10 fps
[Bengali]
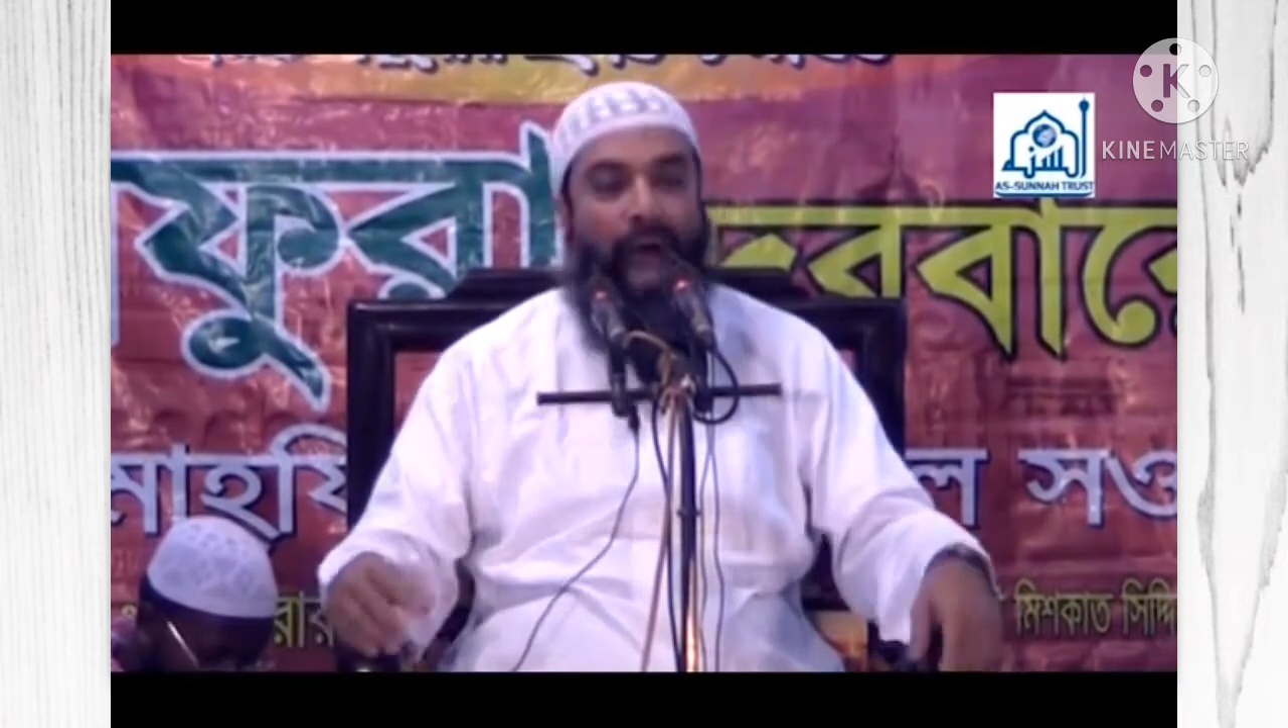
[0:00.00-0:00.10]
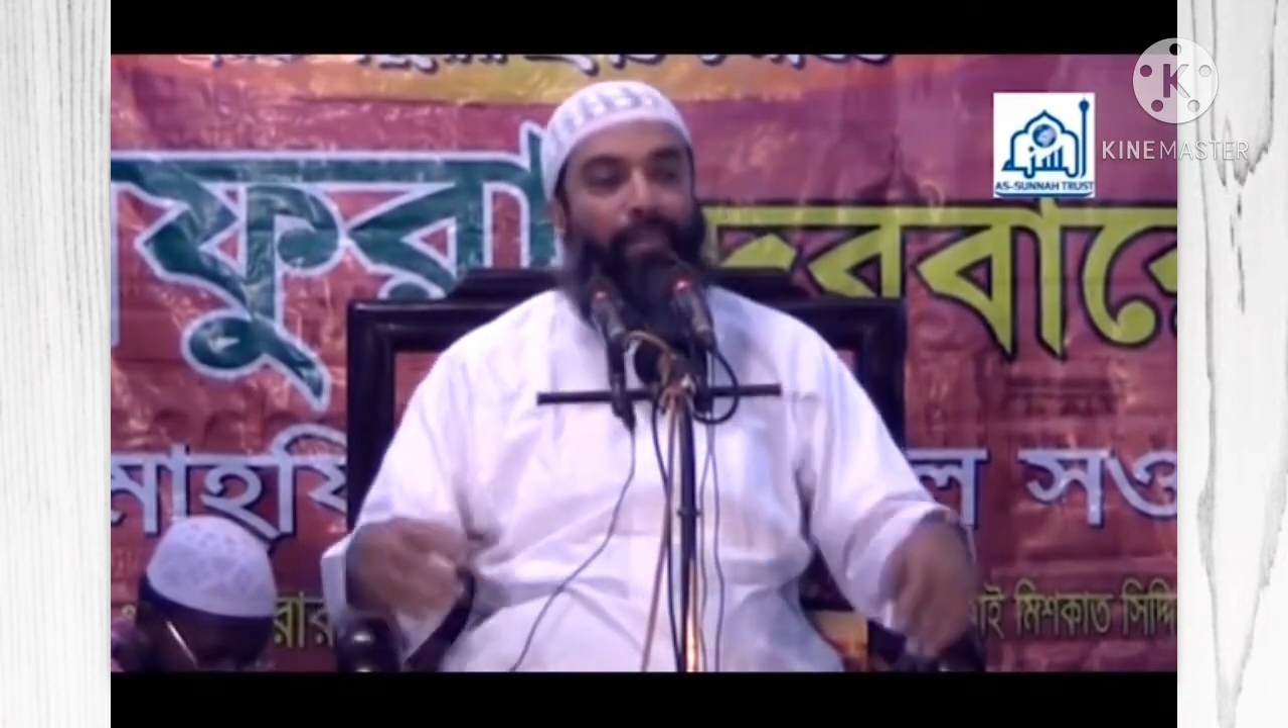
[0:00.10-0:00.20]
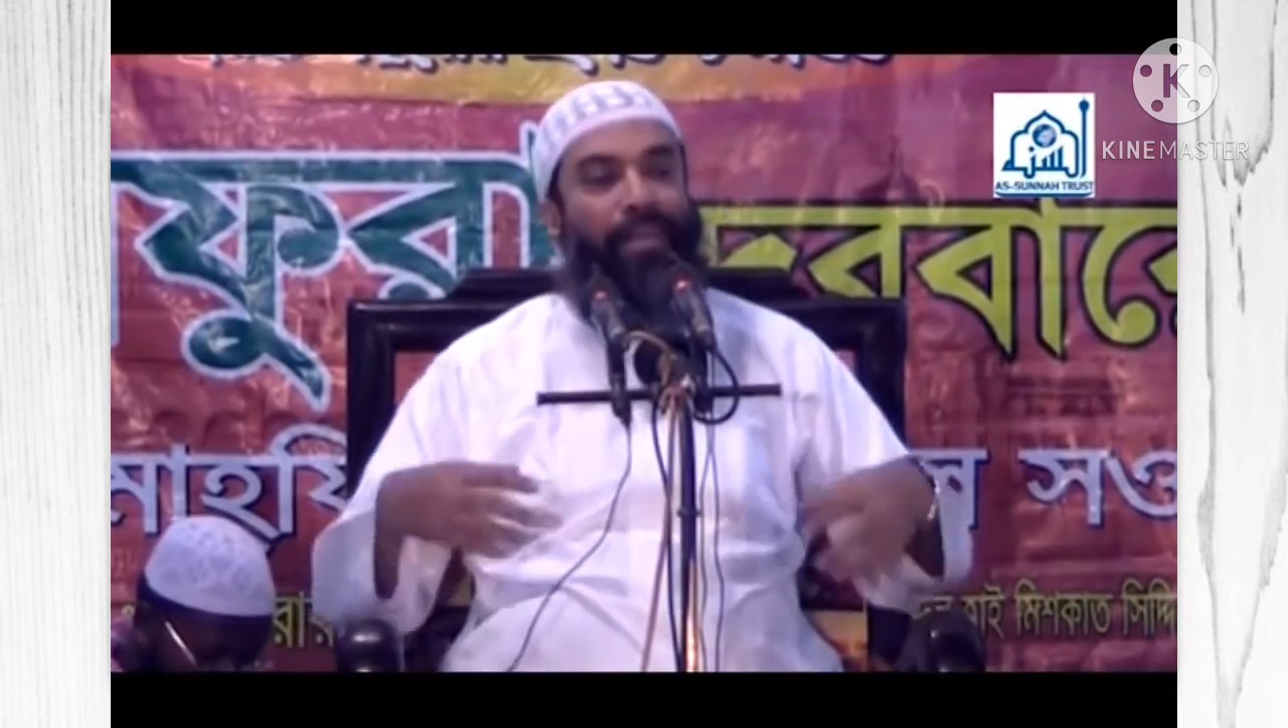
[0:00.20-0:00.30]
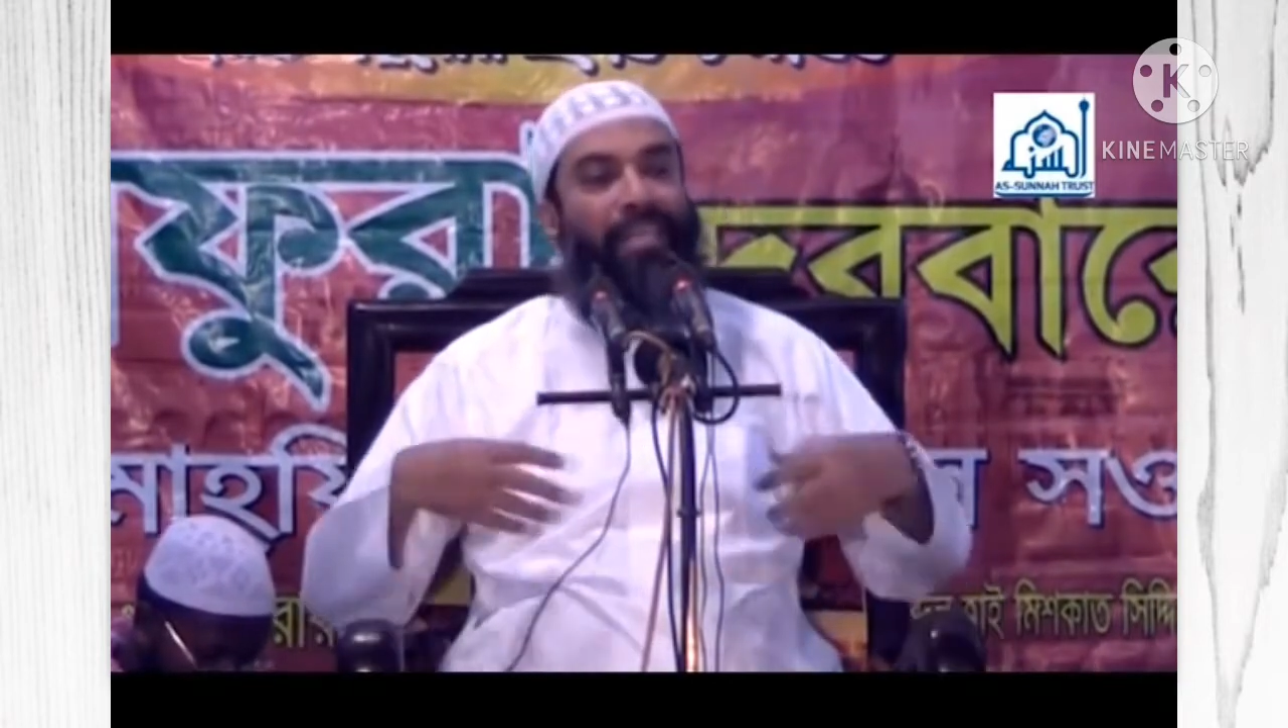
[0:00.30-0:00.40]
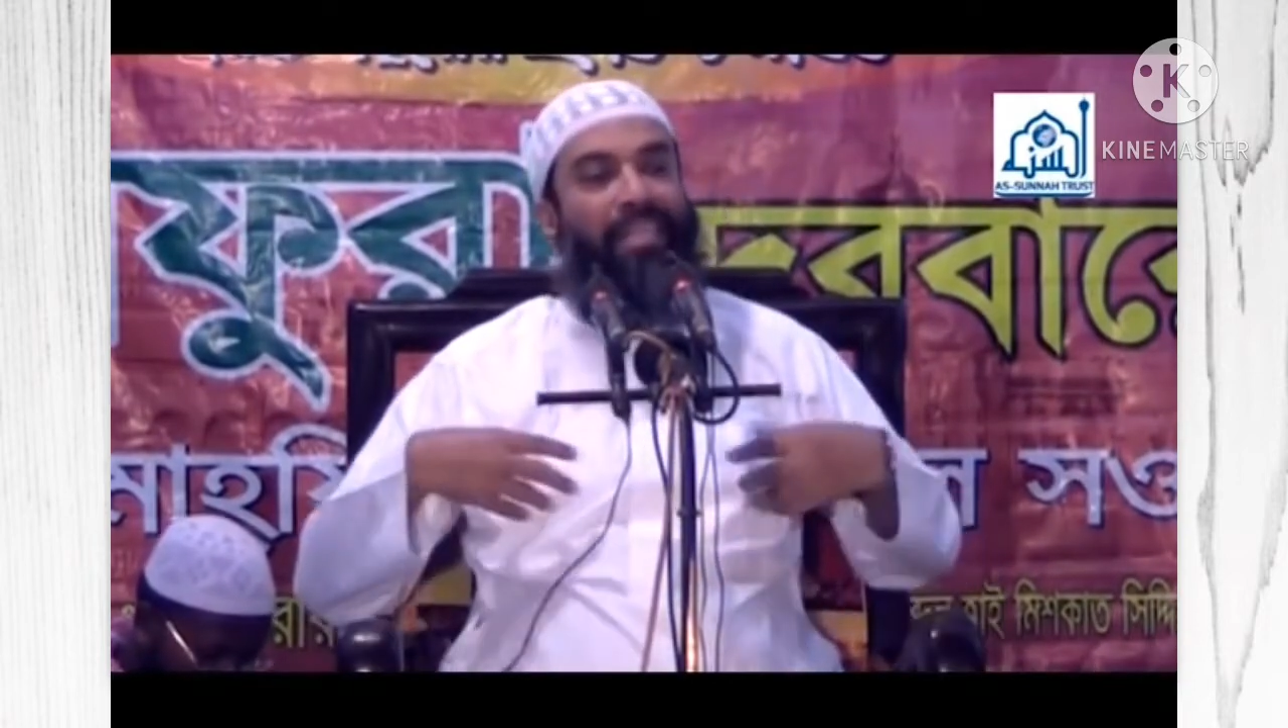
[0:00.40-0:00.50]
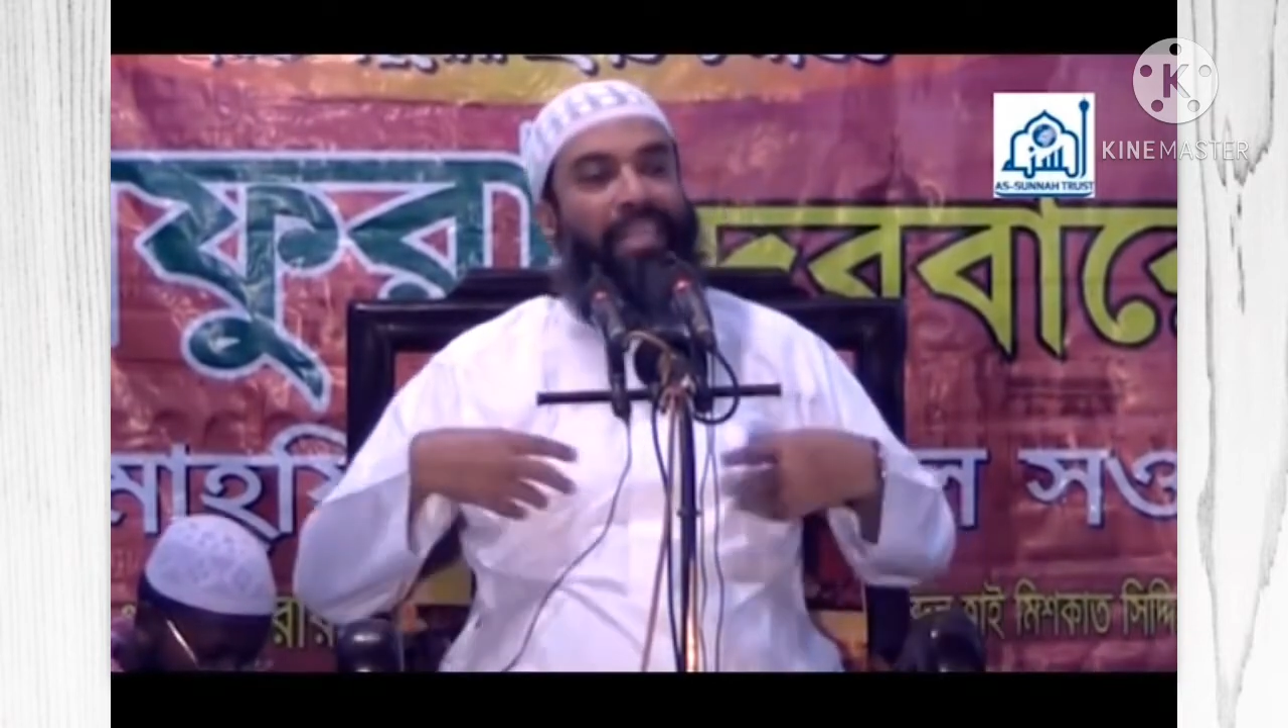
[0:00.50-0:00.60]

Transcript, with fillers: আমাদের